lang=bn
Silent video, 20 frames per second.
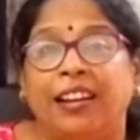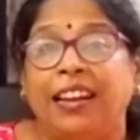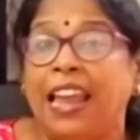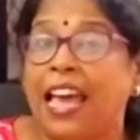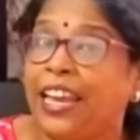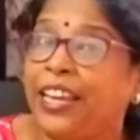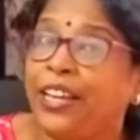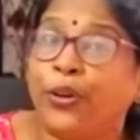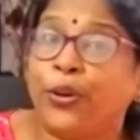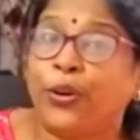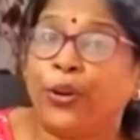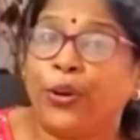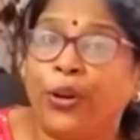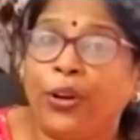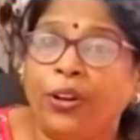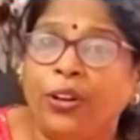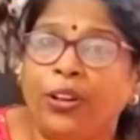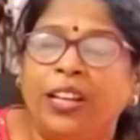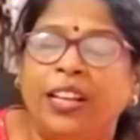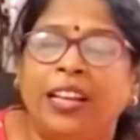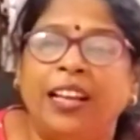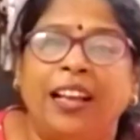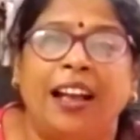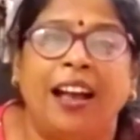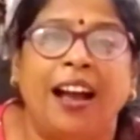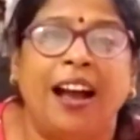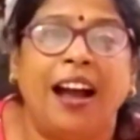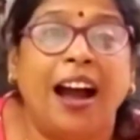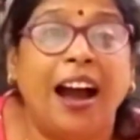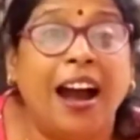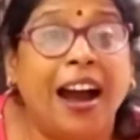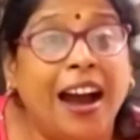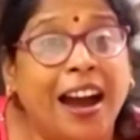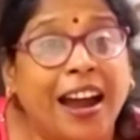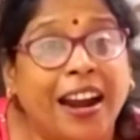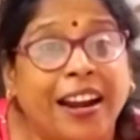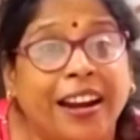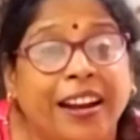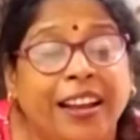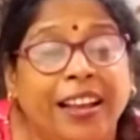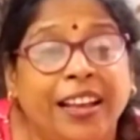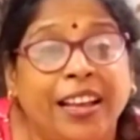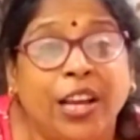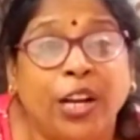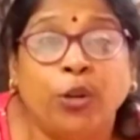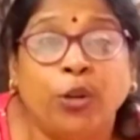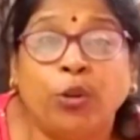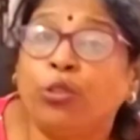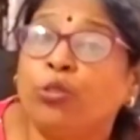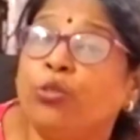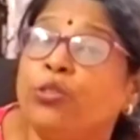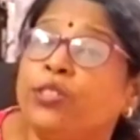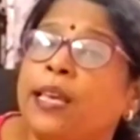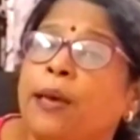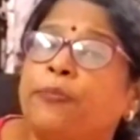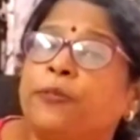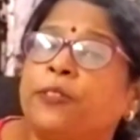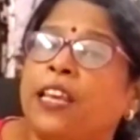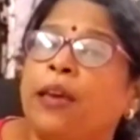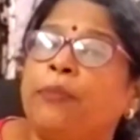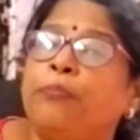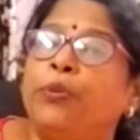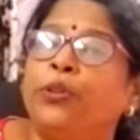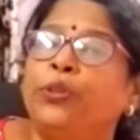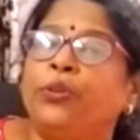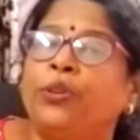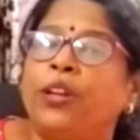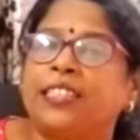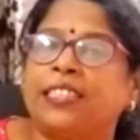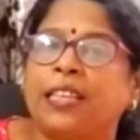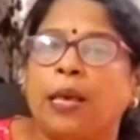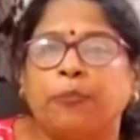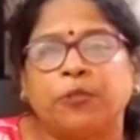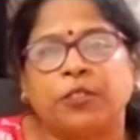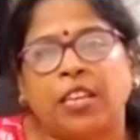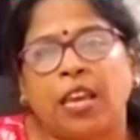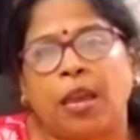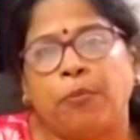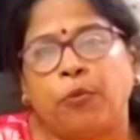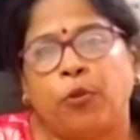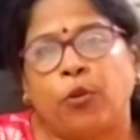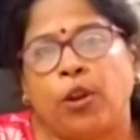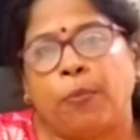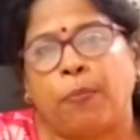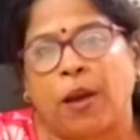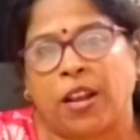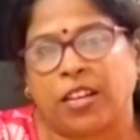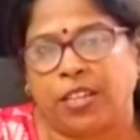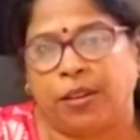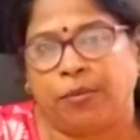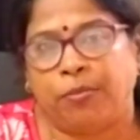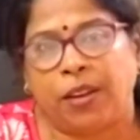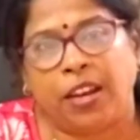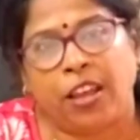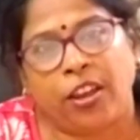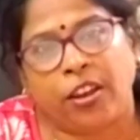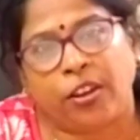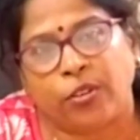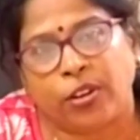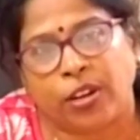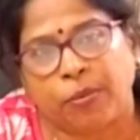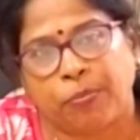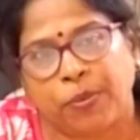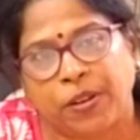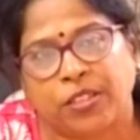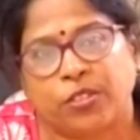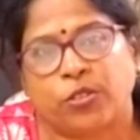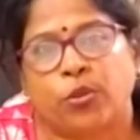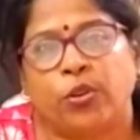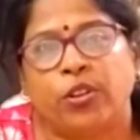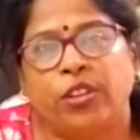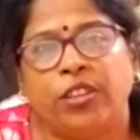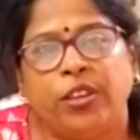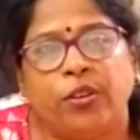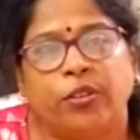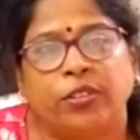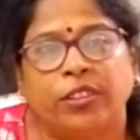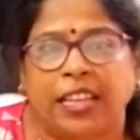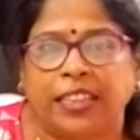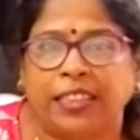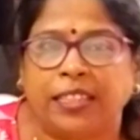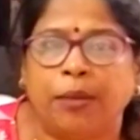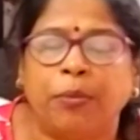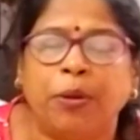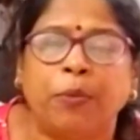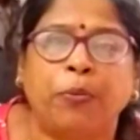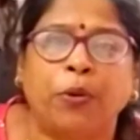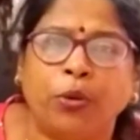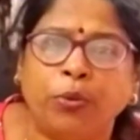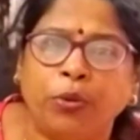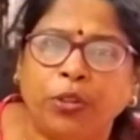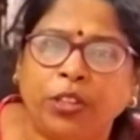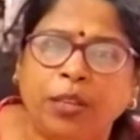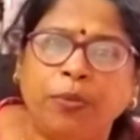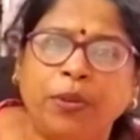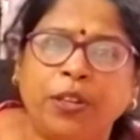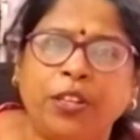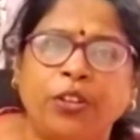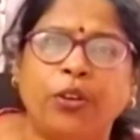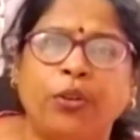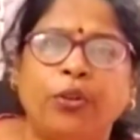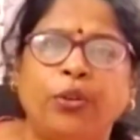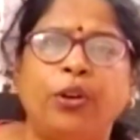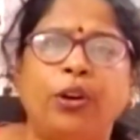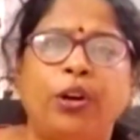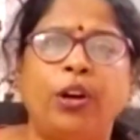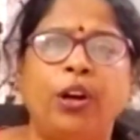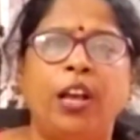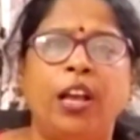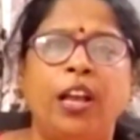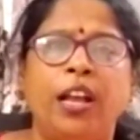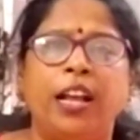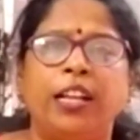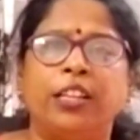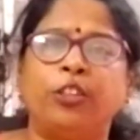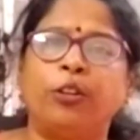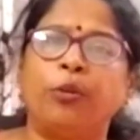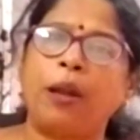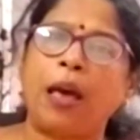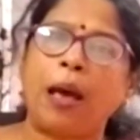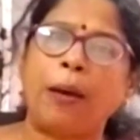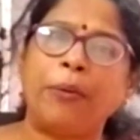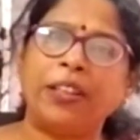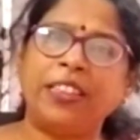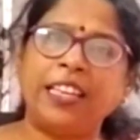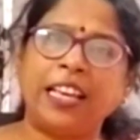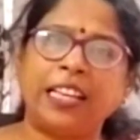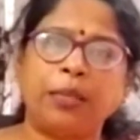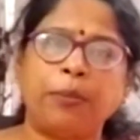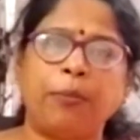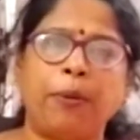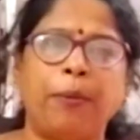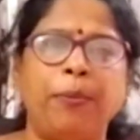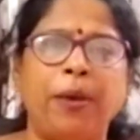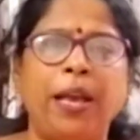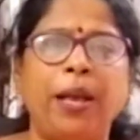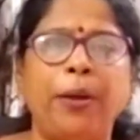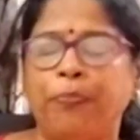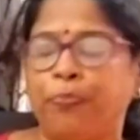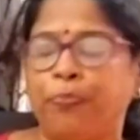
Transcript: লাইক করো আর নতুন সাবস্ক্রাইব বন্ধুরা সাবস্ক্রাইব করে পাশে বেল আইকনটা প্রেস করে দিও তাতে আমার পরবর্তী ভিডিওগুলো তোমরা আবার দেখতে পাবে